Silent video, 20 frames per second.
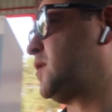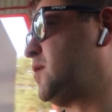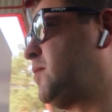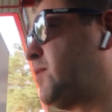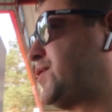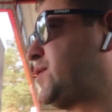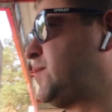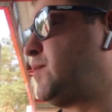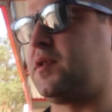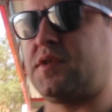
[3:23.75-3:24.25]

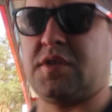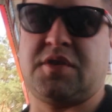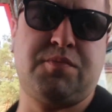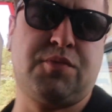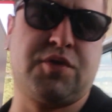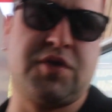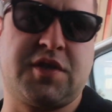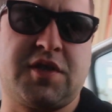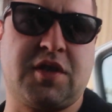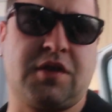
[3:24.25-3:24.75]
Zobaczymy, coś
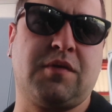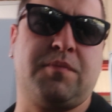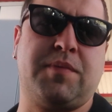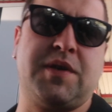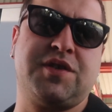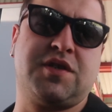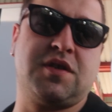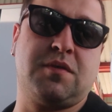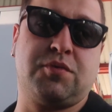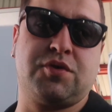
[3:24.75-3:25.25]
może z tego
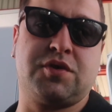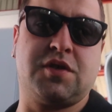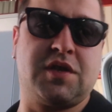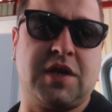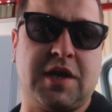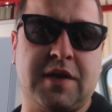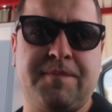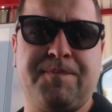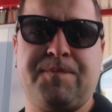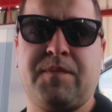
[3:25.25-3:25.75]
będzie, może
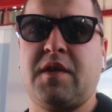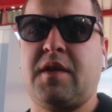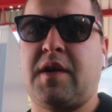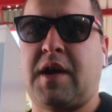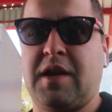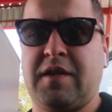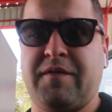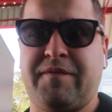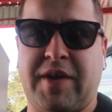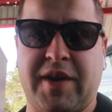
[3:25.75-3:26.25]
nie,
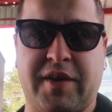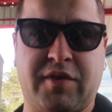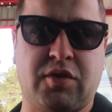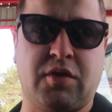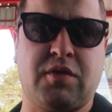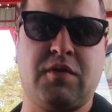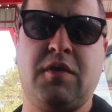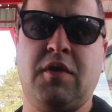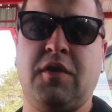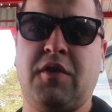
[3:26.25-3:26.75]
ale
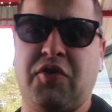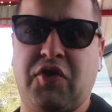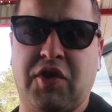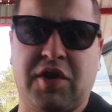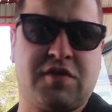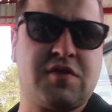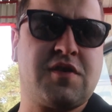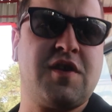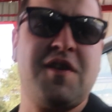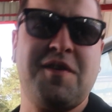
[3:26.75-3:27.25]
warto
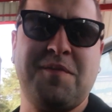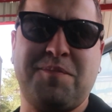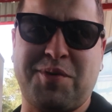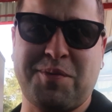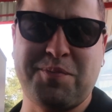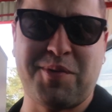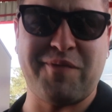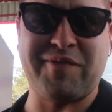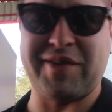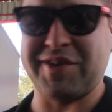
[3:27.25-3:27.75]
jest
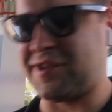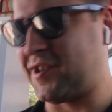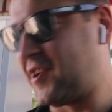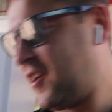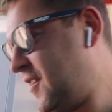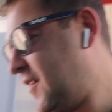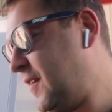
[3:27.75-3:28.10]
próbować.